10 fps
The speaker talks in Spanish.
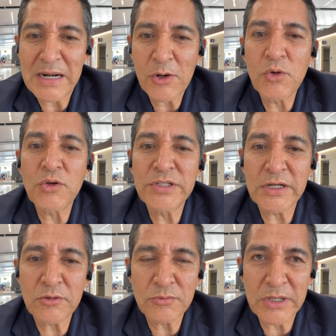para
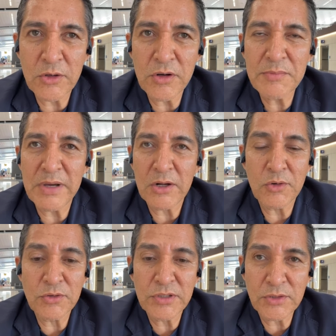conocernos mejor y para
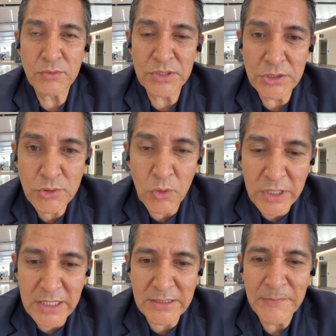conocer sus
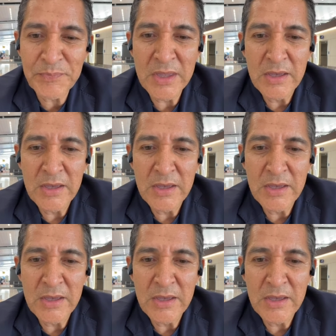historias.